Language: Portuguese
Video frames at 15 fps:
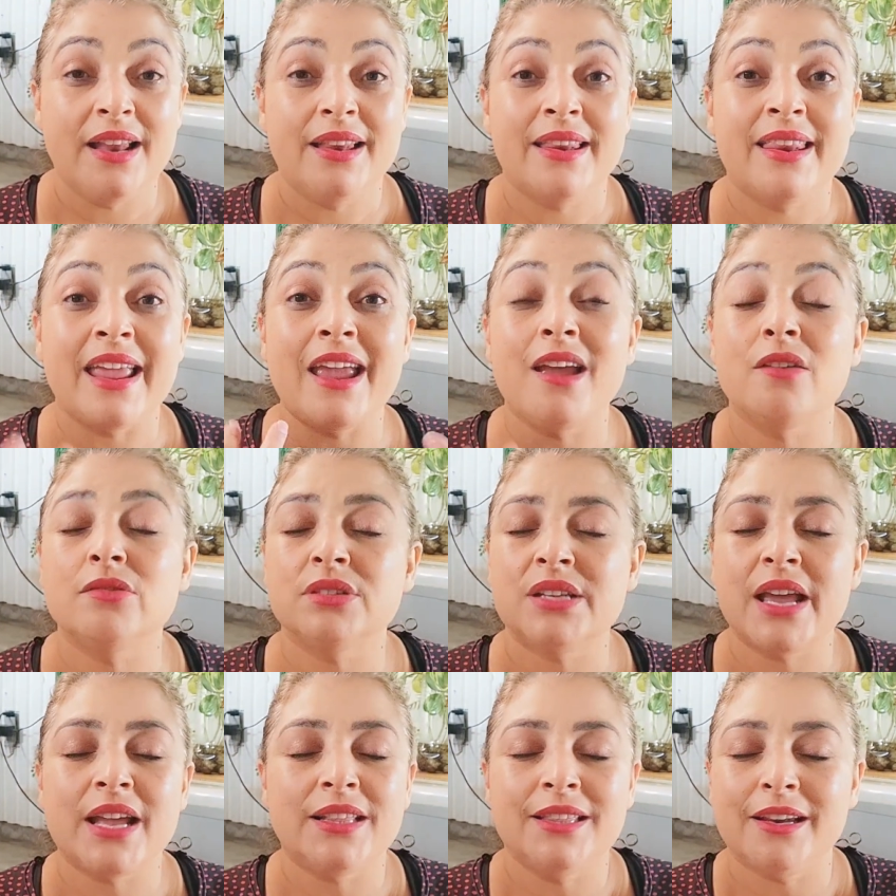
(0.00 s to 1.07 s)
Deus
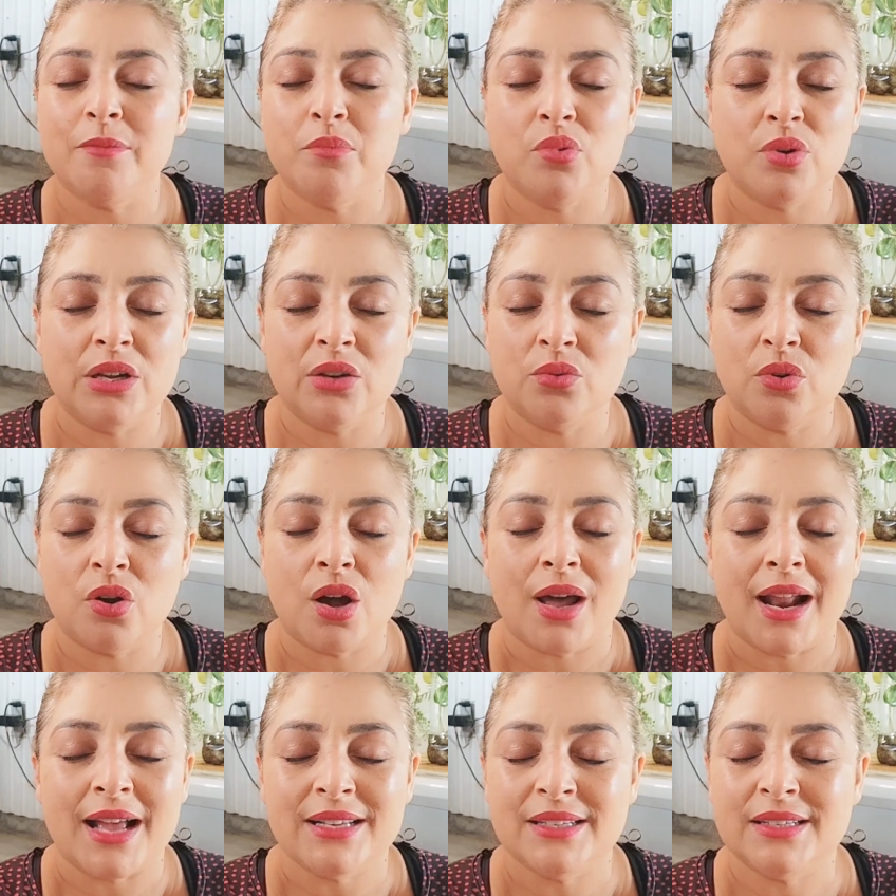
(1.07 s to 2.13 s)
retribua no
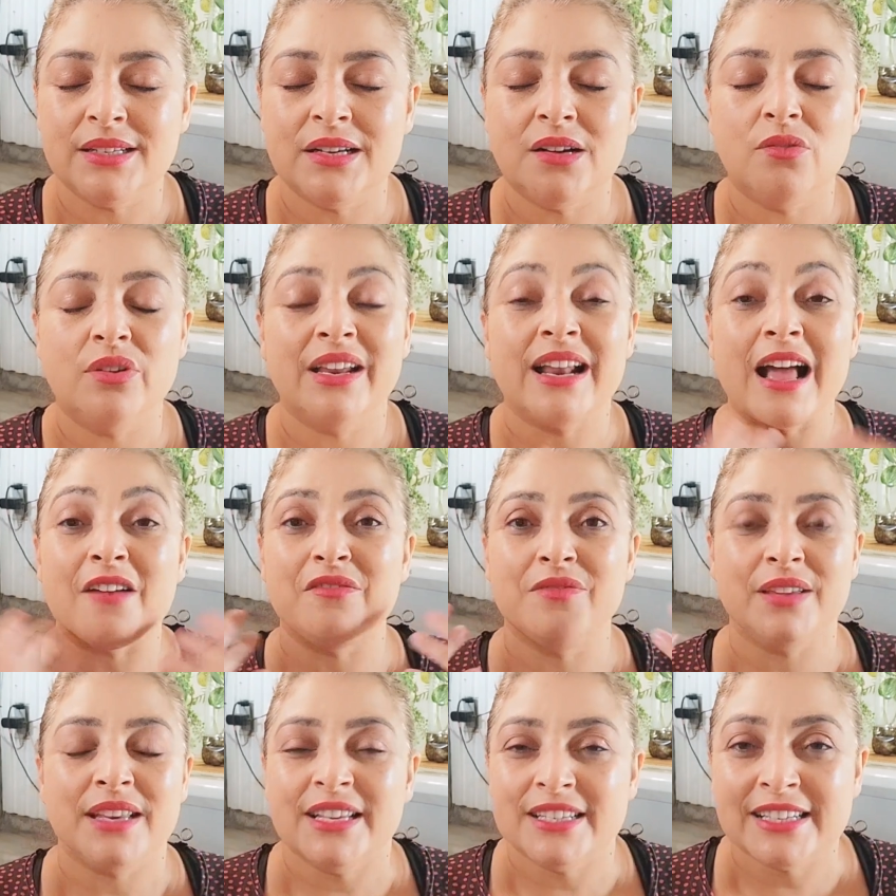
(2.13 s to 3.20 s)
coração e na
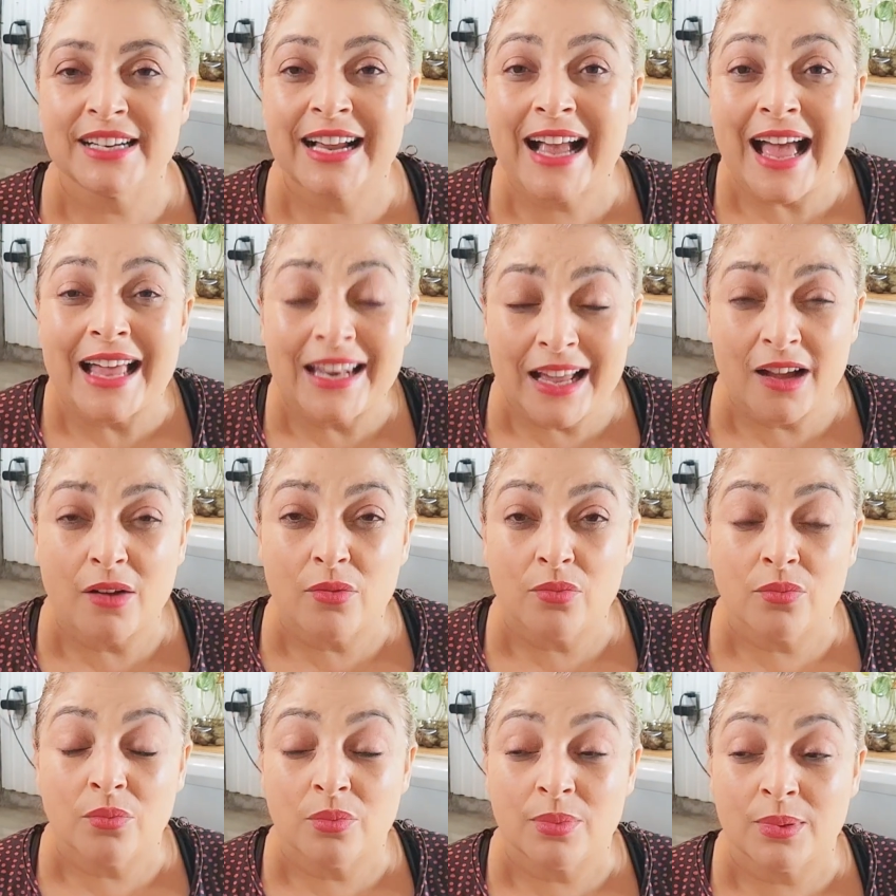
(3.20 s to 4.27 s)
vida de cada
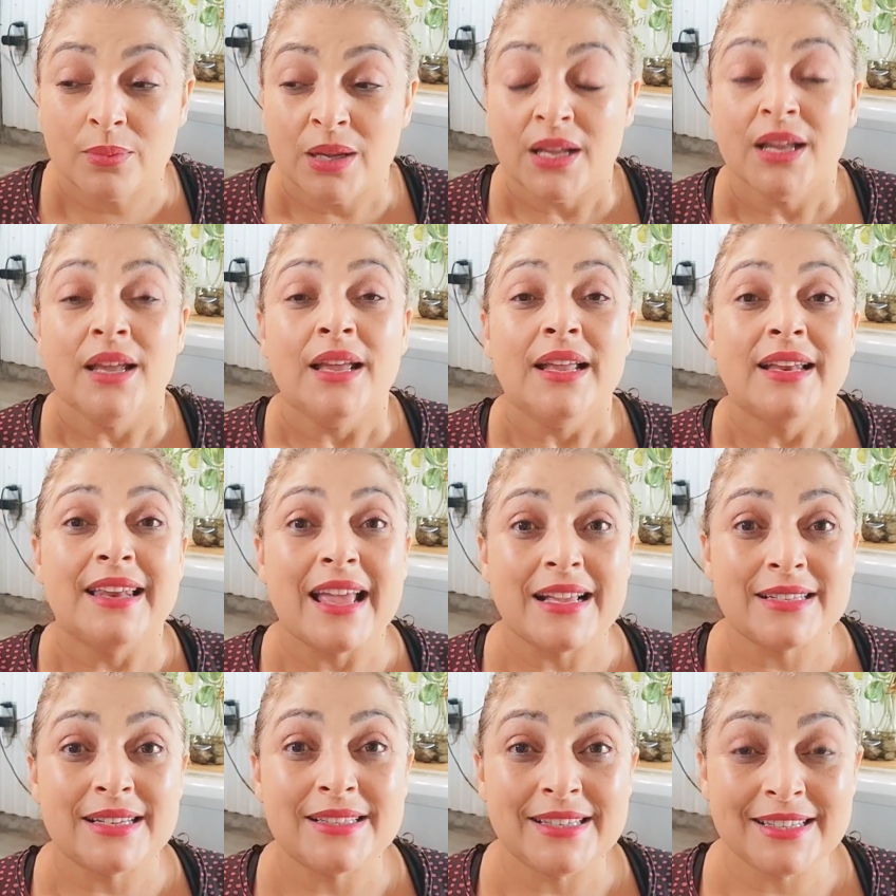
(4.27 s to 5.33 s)
uma
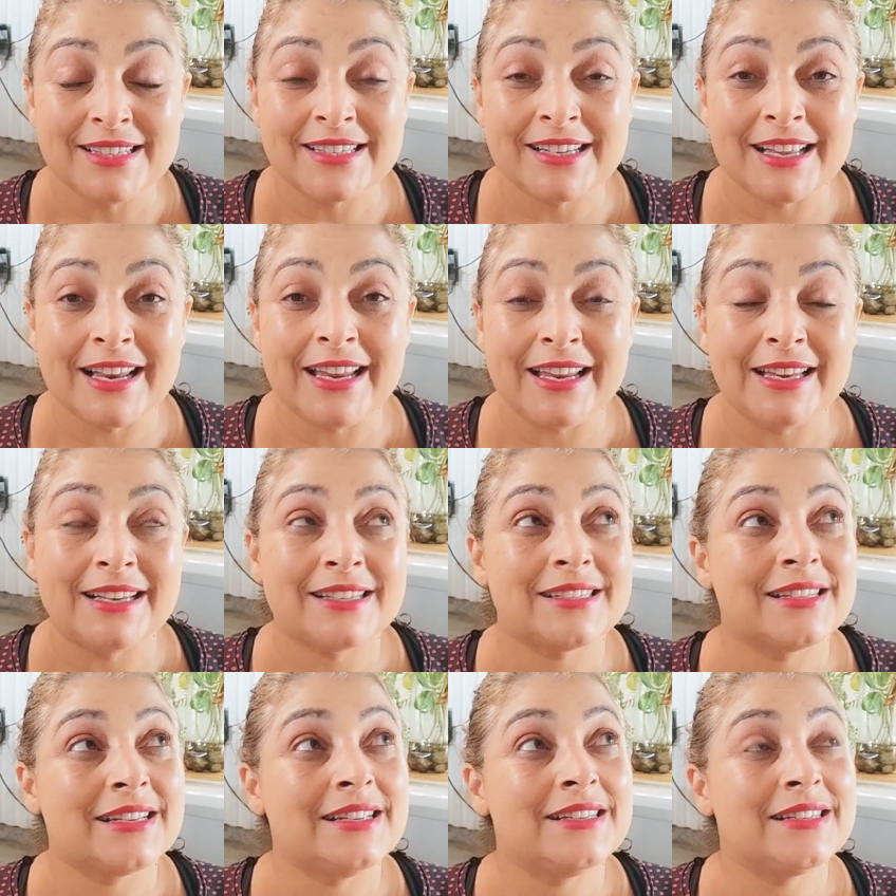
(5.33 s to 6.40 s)
dessas
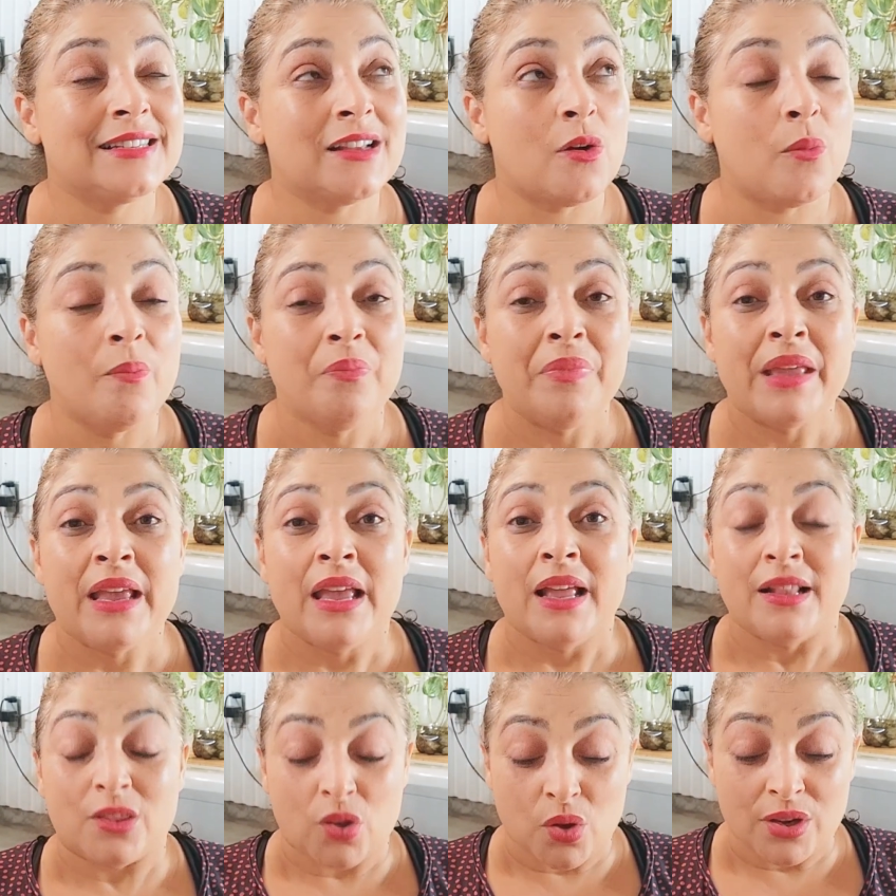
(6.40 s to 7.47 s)
inscritas que são
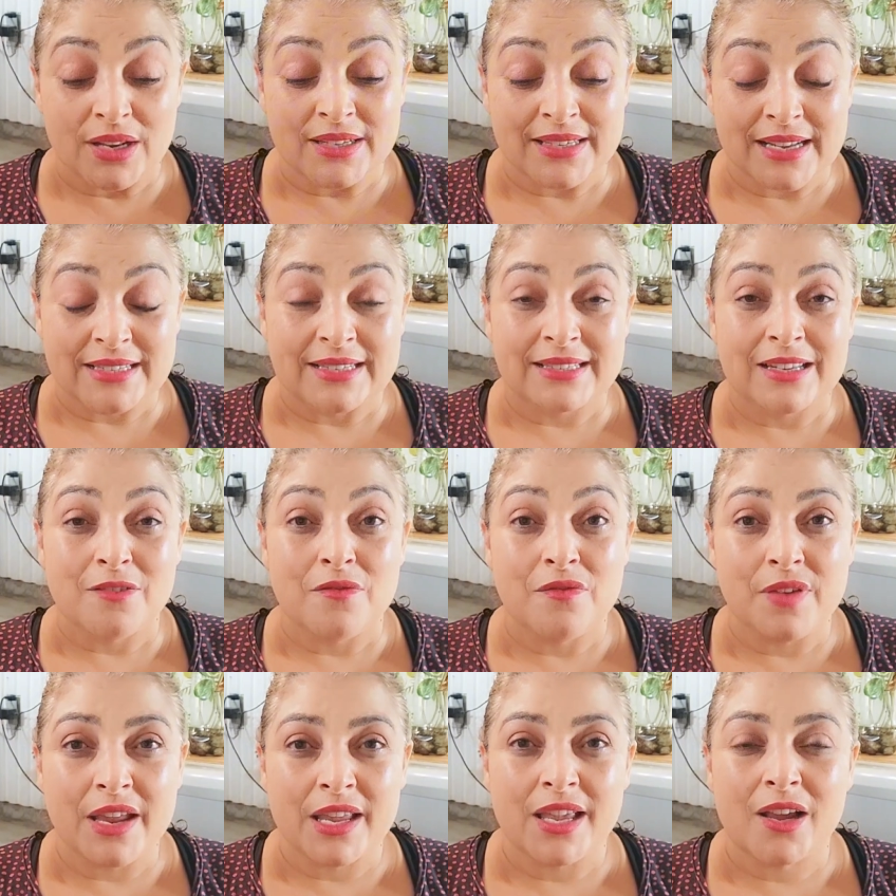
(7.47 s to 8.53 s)
todas essas que
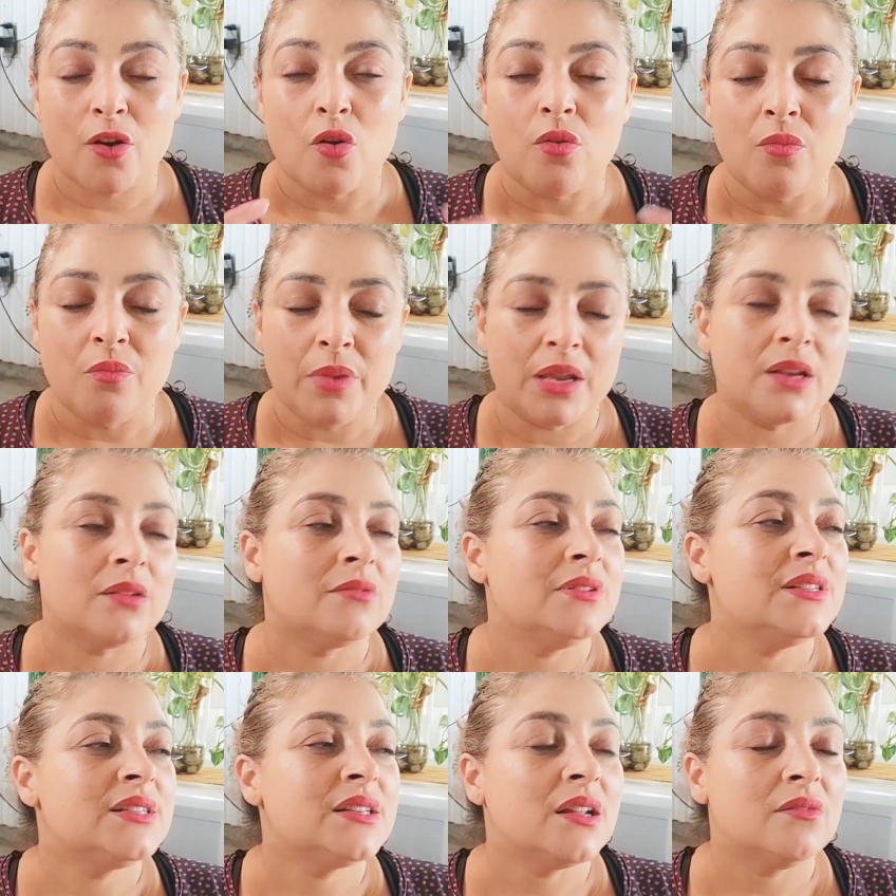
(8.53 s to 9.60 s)
vêm que comentam que
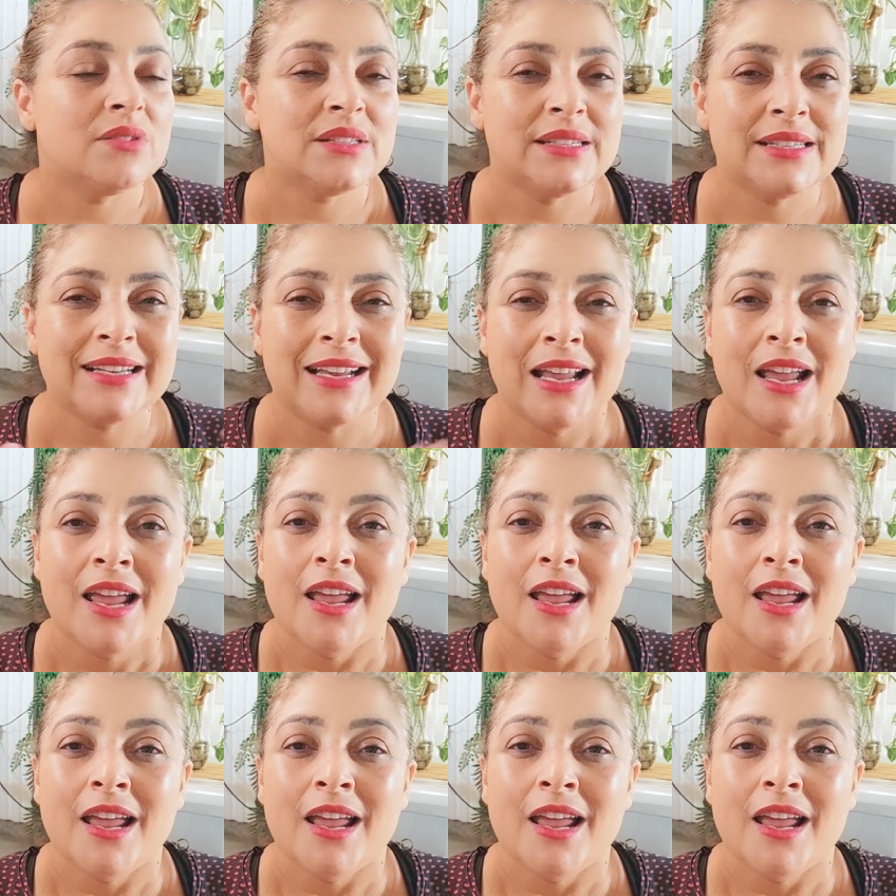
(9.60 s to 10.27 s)
estão assim